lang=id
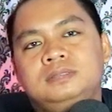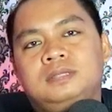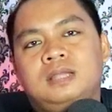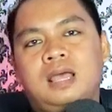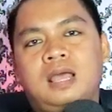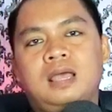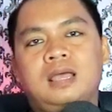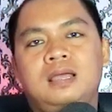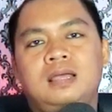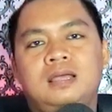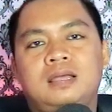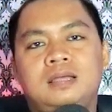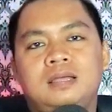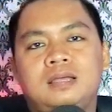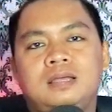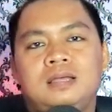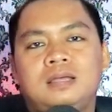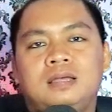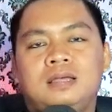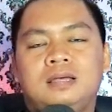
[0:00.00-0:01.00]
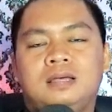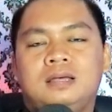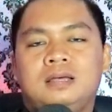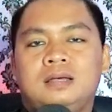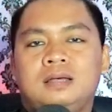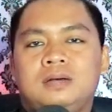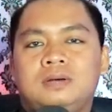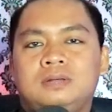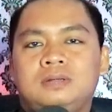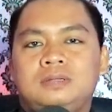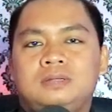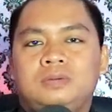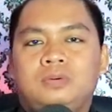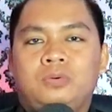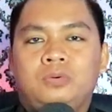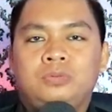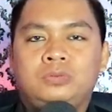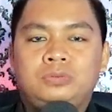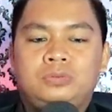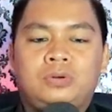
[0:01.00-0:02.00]
Nah,
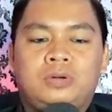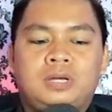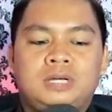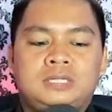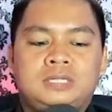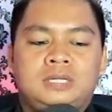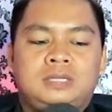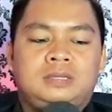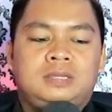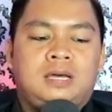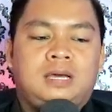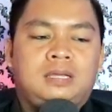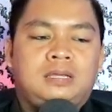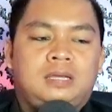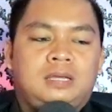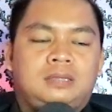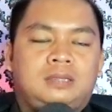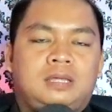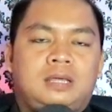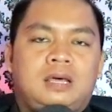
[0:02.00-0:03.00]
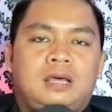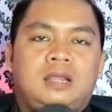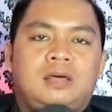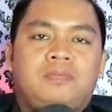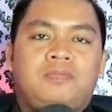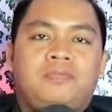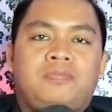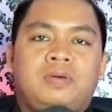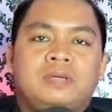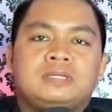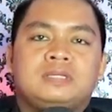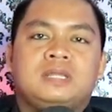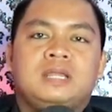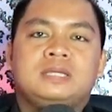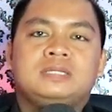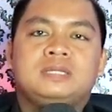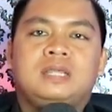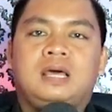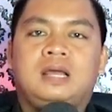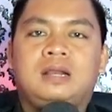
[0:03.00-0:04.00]
untuk kecintaannya terhadap fans
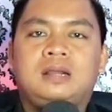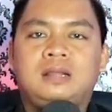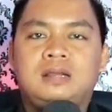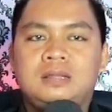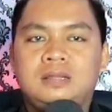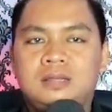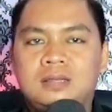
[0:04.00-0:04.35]
Leslar,